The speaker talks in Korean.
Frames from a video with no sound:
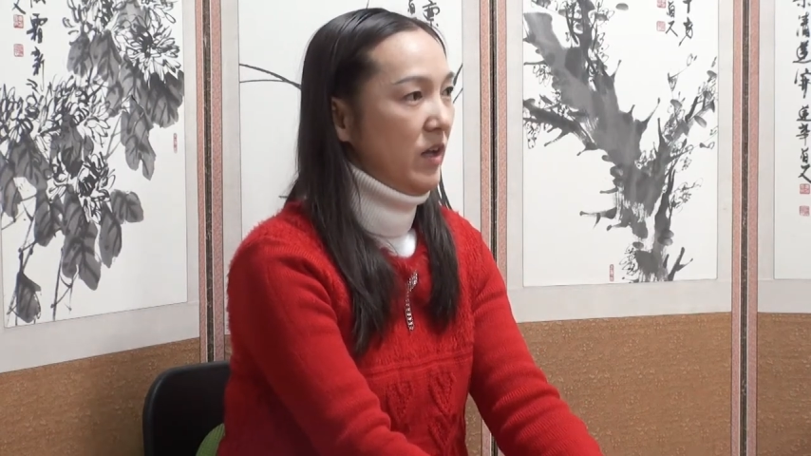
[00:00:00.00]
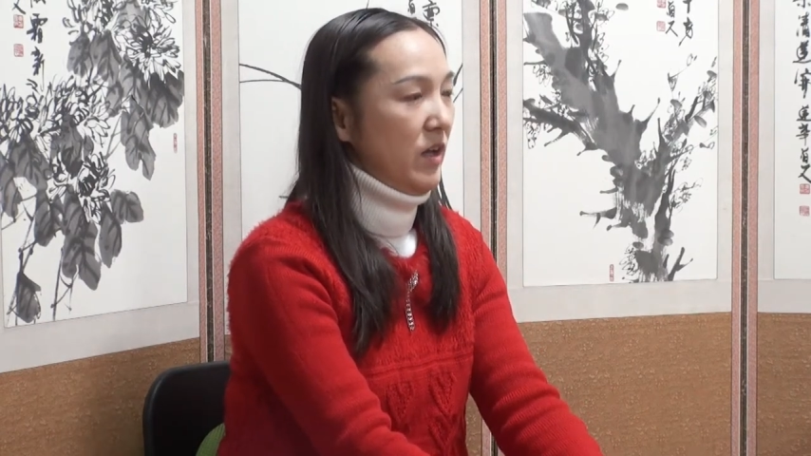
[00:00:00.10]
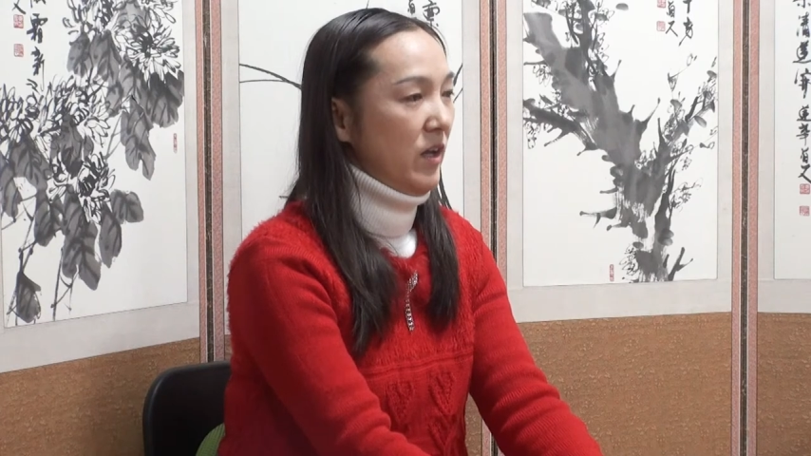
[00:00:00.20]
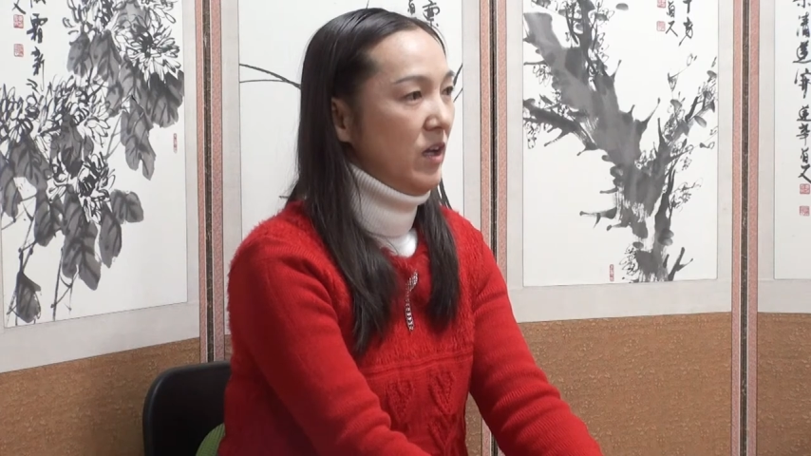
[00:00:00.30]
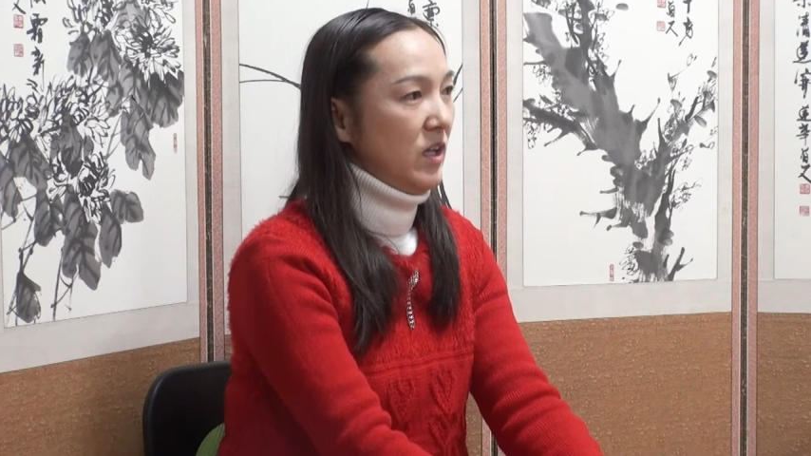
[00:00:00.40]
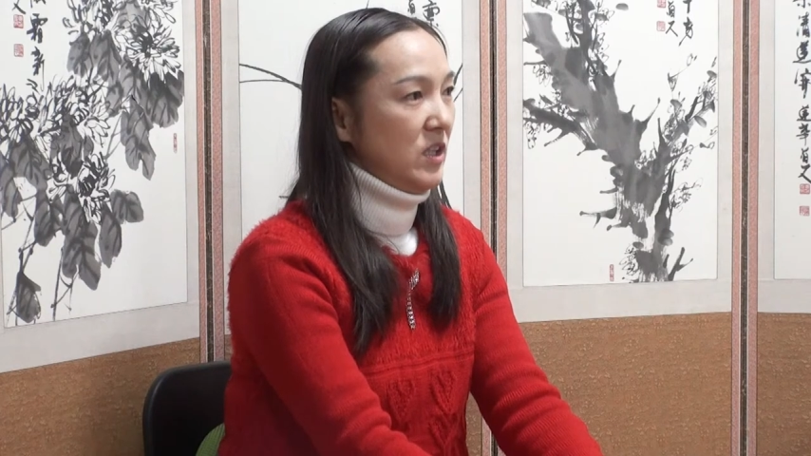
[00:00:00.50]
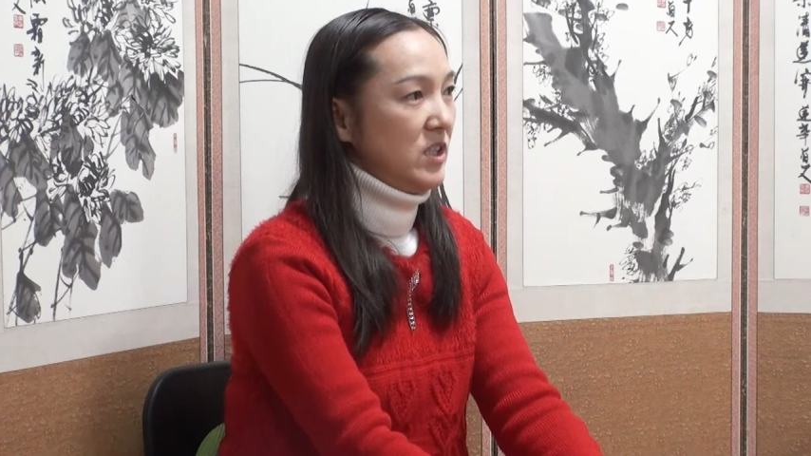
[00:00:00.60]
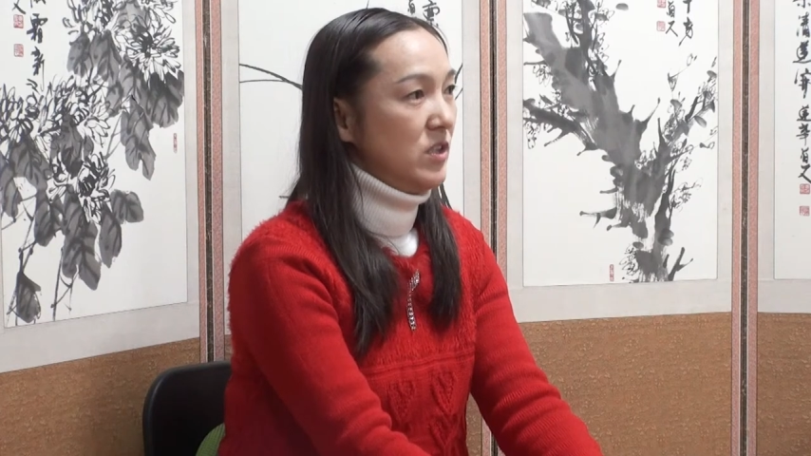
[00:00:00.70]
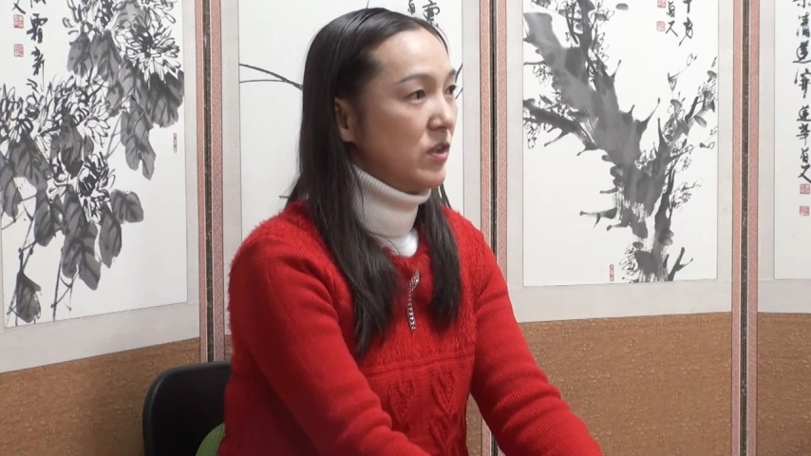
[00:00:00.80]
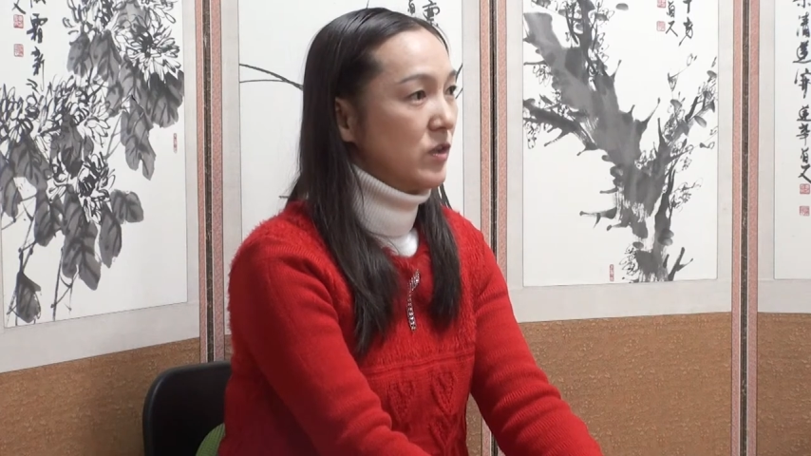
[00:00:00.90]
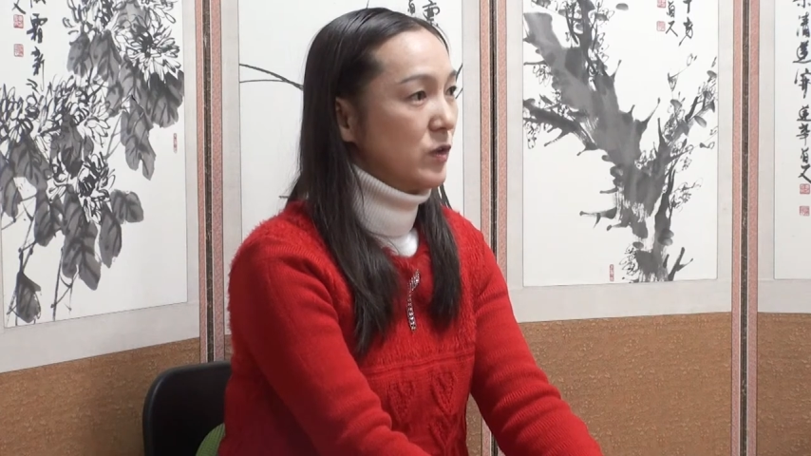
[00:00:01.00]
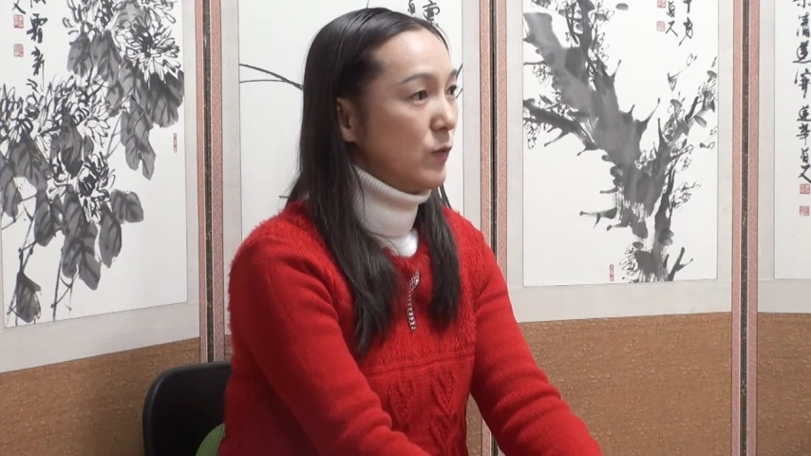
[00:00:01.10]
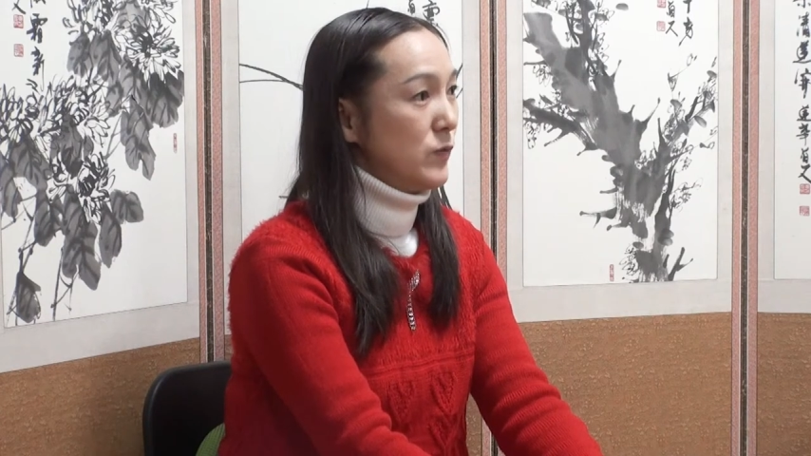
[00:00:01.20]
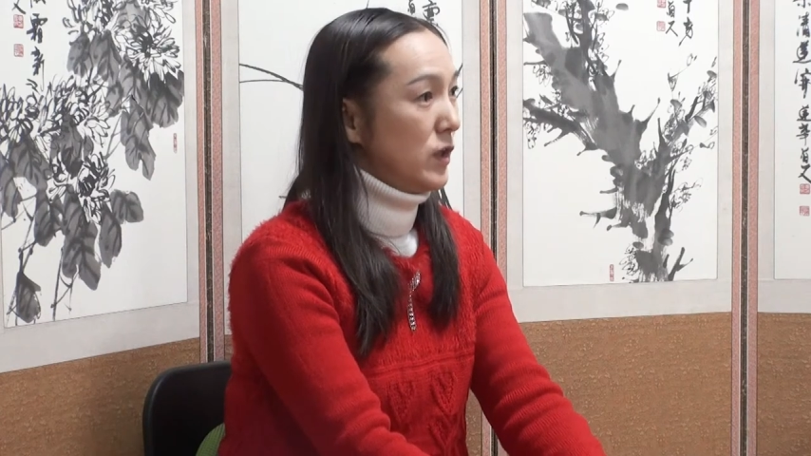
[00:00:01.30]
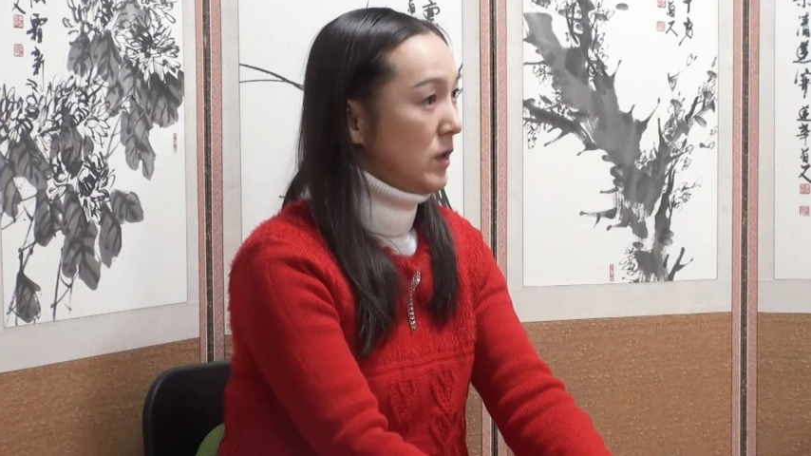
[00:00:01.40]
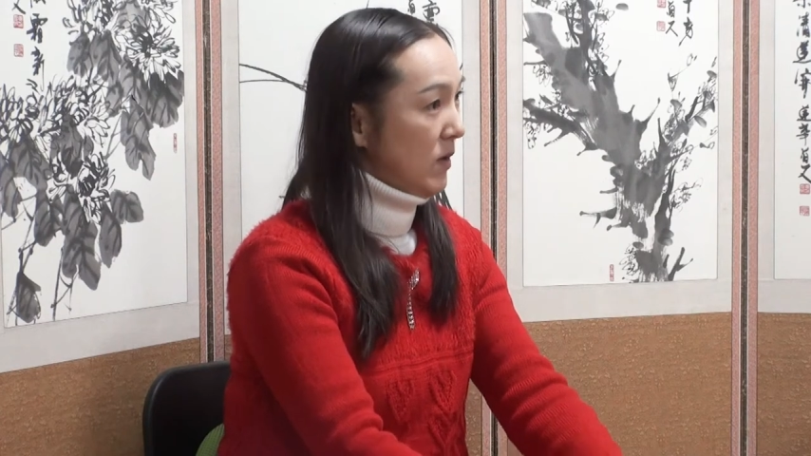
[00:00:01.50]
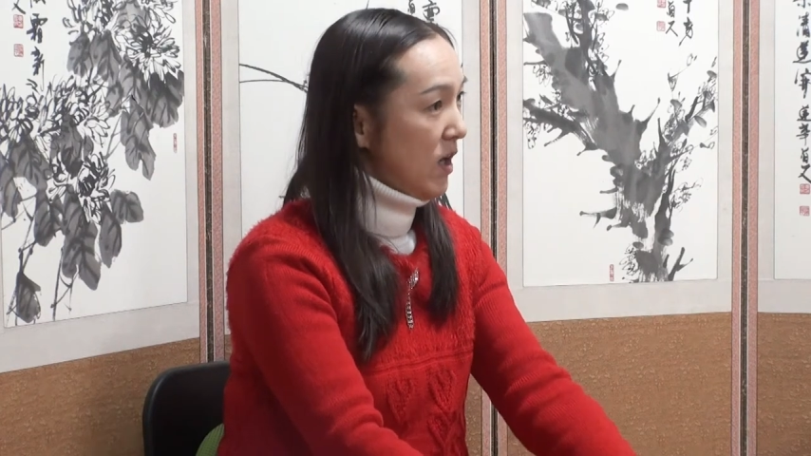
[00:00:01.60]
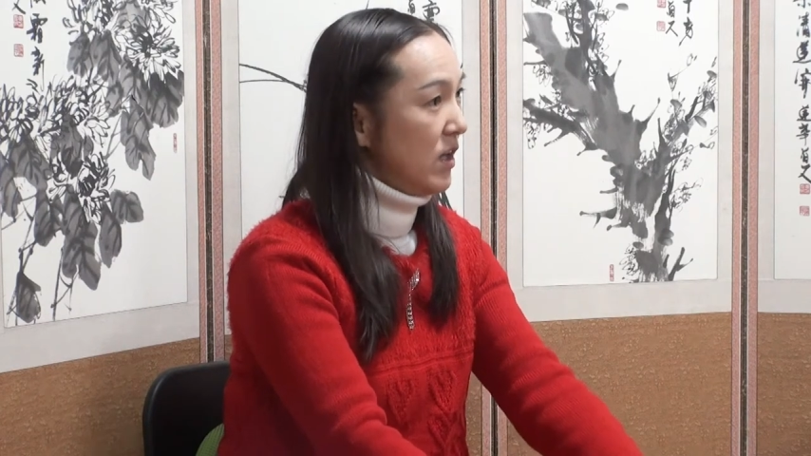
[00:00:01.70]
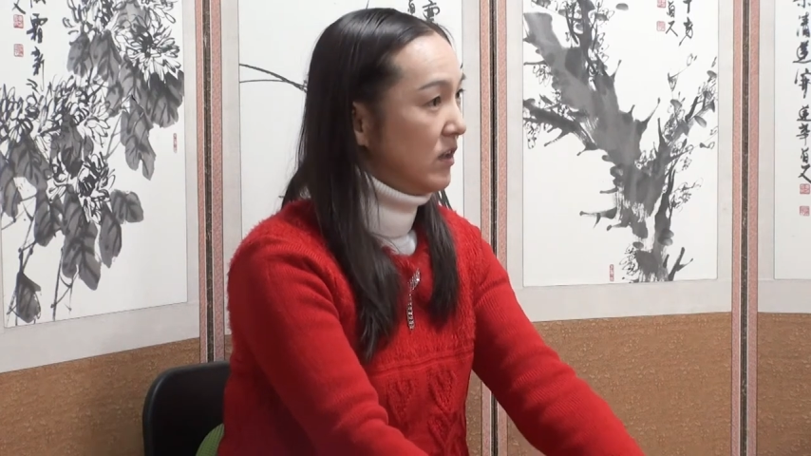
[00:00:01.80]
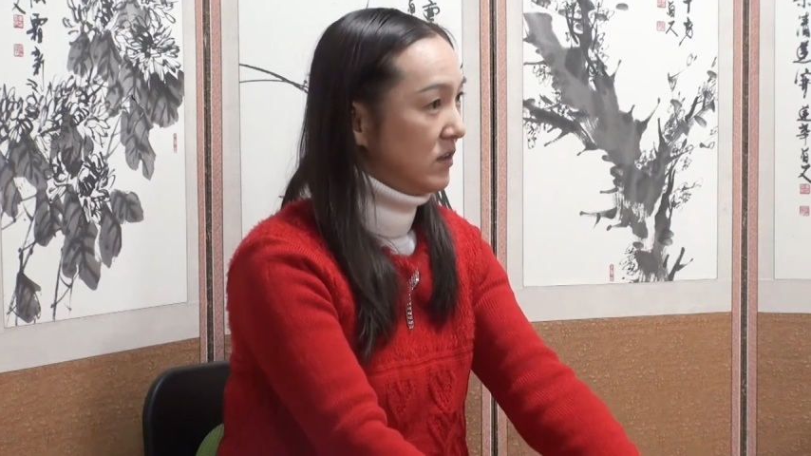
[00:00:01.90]
예, 이정서 선생님
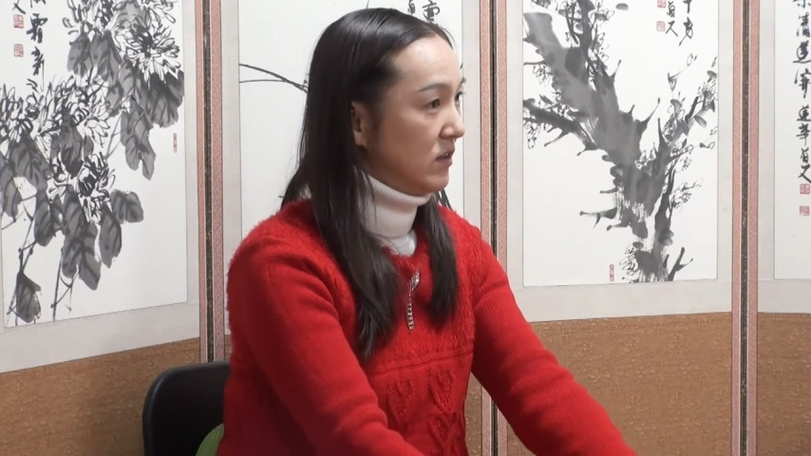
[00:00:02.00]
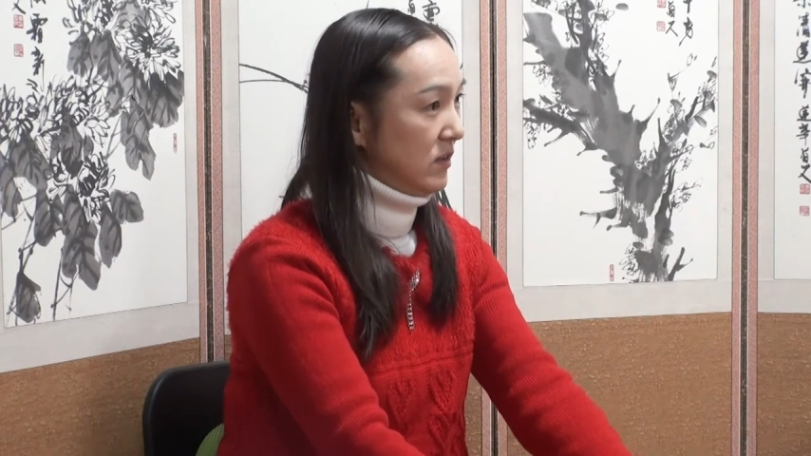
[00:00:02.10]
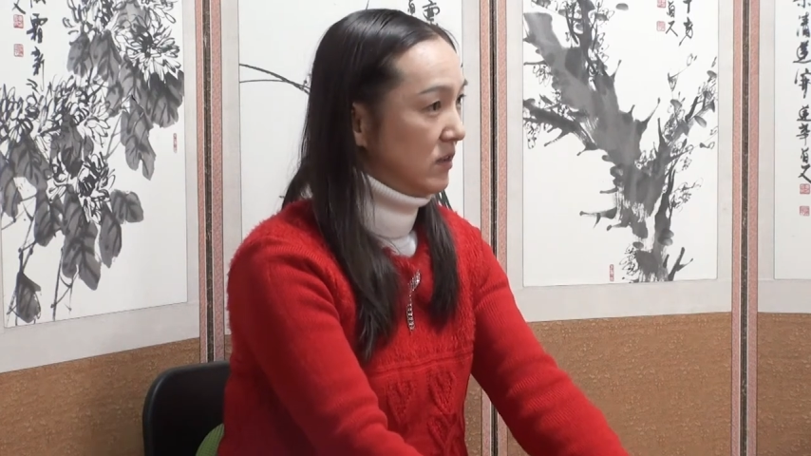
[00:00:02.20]
탤런트